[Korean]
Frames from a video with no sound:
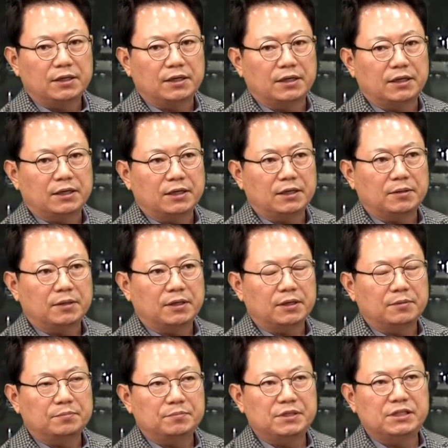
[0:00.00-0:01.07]
에,
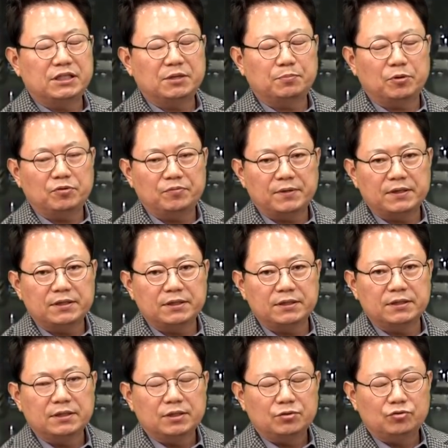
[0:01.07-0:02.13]
민식이법
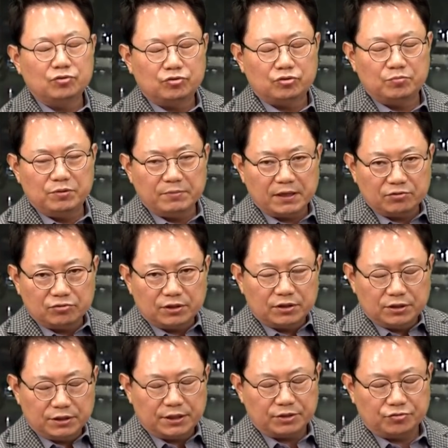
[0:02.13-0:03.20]
위반은 6주 미만도
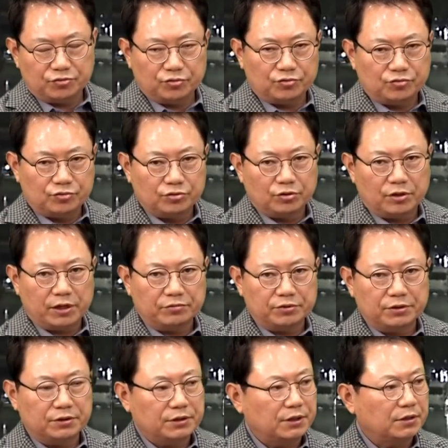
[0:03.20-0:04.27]
이제 주, 주는 걸로 알고
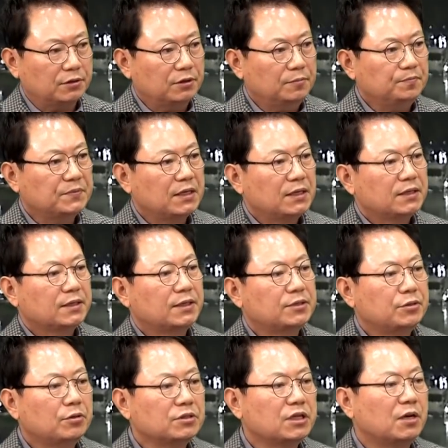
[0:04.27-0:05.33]
있는데요.
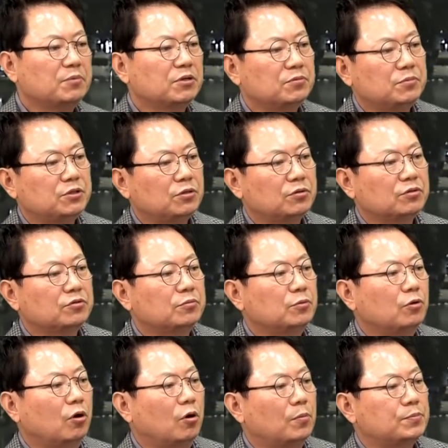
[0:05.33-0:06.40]
그래서 형사비금 지원금은
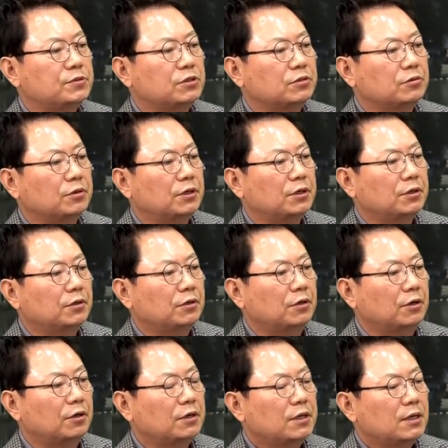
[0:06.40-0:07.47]
없을
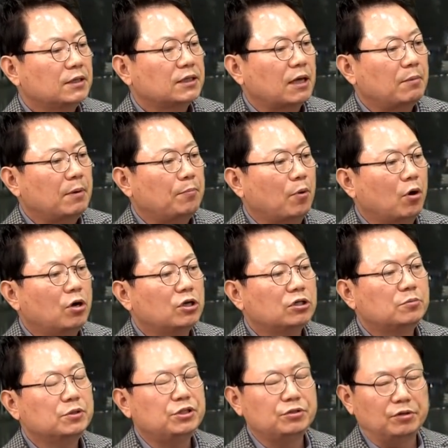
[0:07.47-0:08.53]
거예요. 다만
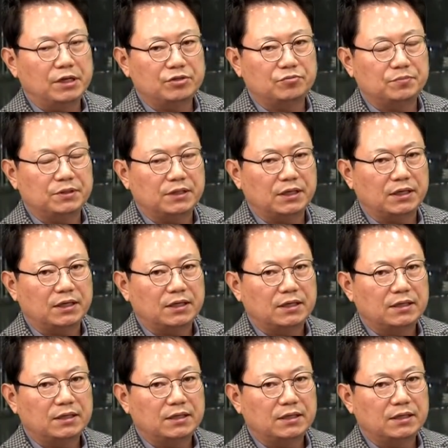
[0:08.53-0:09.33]
벌금은 지원해 줍니다.